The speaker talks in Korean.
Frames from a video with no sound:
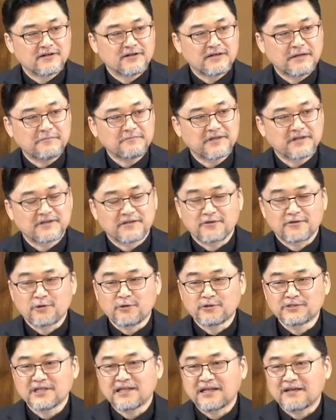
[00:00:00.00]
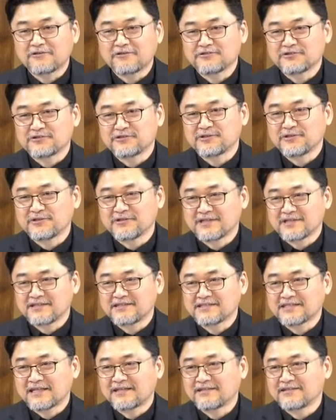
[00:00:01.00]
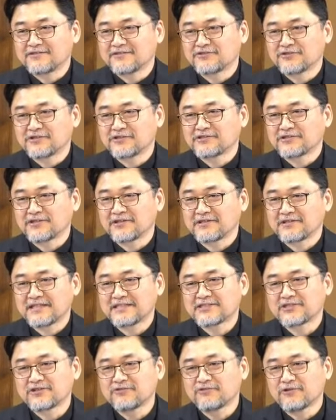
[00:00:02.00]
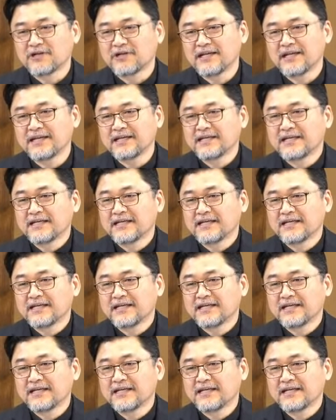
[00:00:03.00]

함께 이렇게 교제 나눌 수 있는 그런 자리를 주셨어요. 근데 저는 원래